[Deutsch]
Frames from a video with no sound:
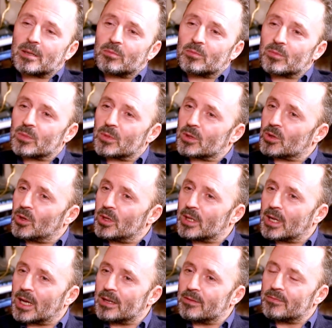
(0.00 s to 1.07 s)
ist eben das Tolle
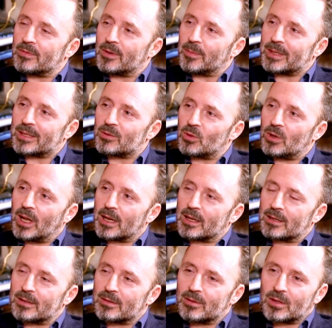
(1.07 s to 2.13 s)
daran, wenn man so
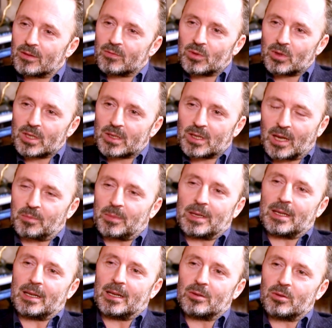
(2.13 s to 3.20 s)
lange irgendwo ist, hat
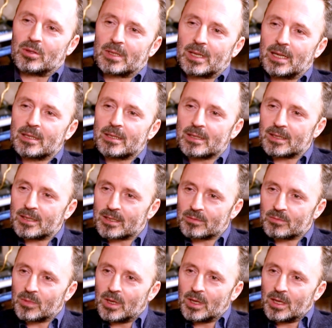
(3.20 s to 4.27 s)
man ja dann doch selten in
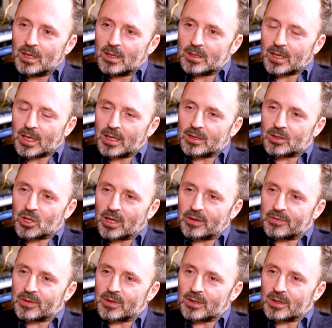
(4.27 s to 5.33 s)
diesem Drehgeschäft.